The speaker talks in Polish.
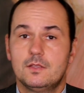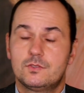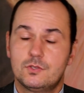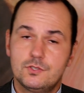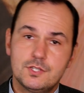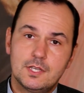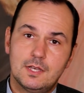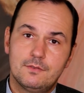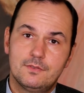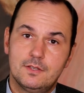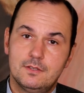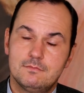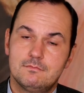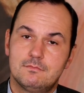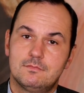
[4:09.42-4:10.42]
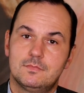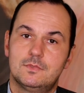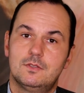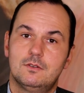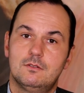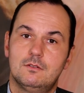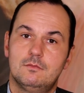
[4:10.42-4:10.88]
Co ciekawe,
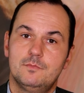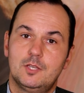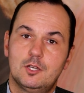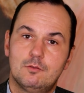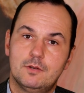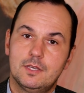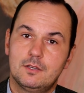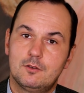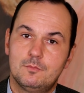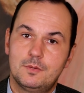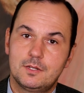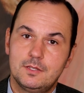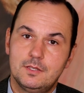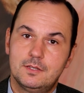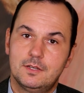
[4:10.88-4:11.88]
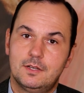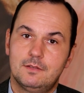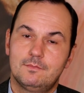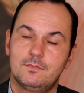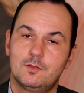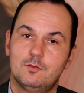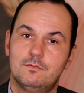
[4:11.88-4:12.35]
do Mikołaja
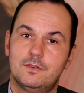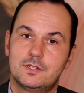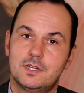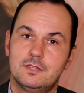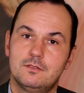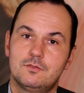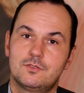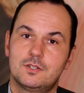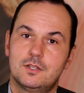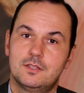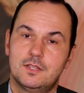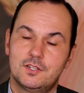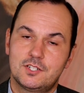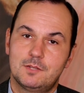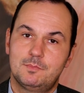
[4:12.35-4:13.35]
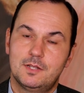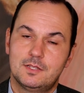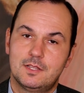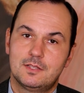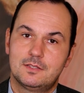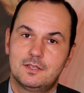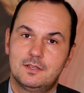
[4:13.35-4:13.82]
Kopernika uważano, że nasza
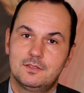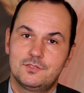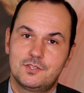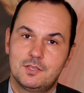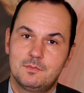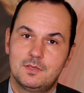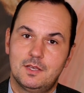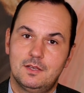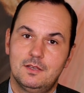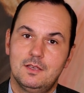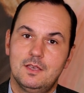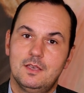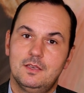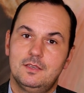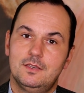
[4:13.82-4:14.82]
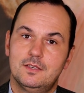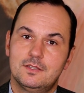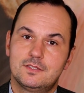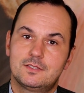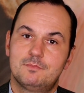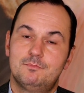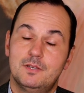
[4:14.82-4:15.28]
planeta, Ziemia,
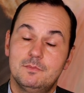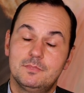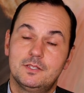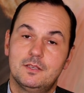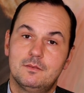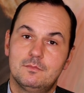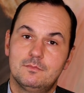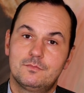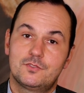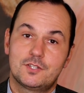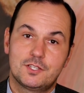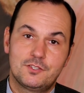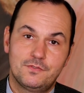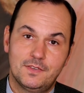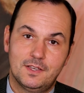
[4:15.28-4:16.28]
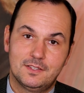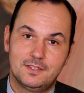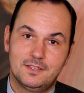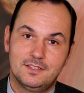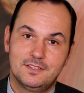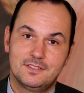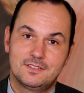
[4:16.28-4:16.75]
jest pępkiem
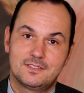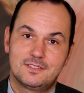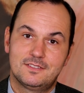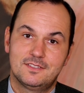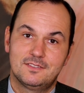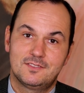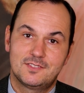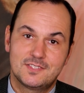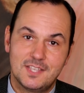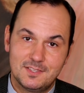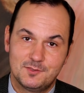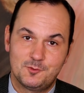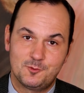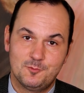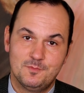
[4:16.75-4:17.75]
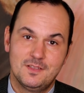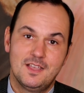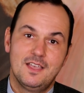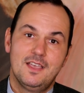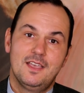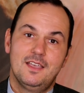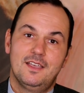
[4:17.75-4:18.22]
wszechświata, jest e, centrum.
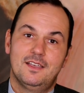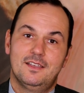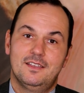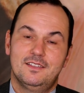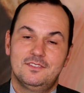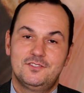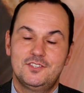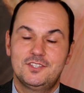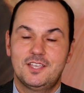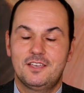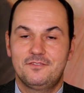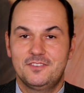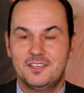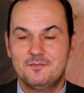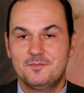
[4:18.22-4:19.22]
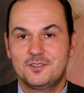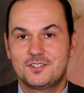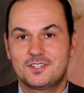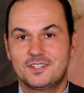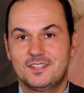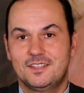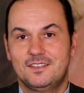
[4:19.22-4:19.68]
E, dzisiaj wiemy,
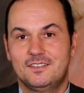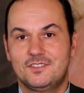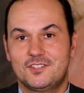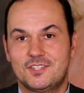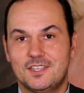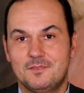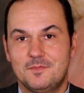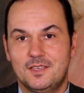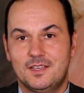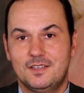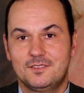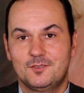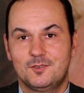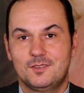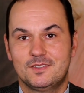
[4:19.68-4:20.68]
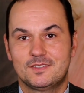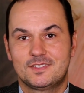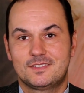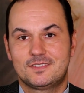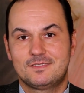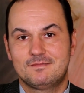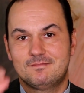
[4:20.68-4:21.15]
że Ziemia to
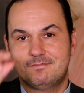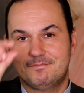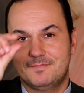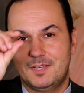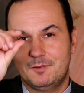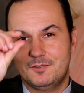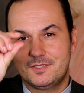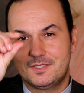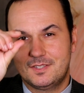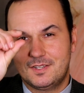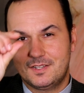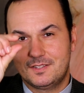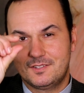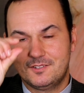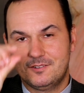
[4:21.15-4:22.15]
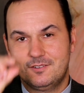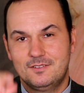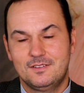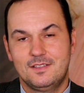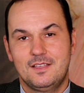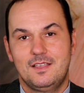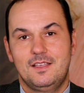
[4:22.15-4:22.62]
jest małe
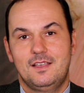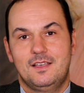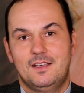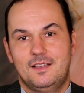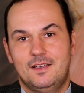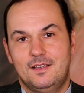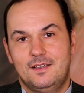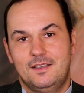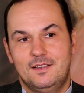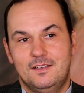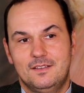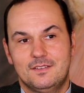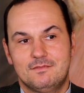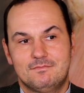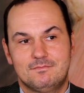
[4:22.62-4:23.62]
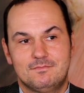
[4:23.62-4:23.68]
ziarenko, a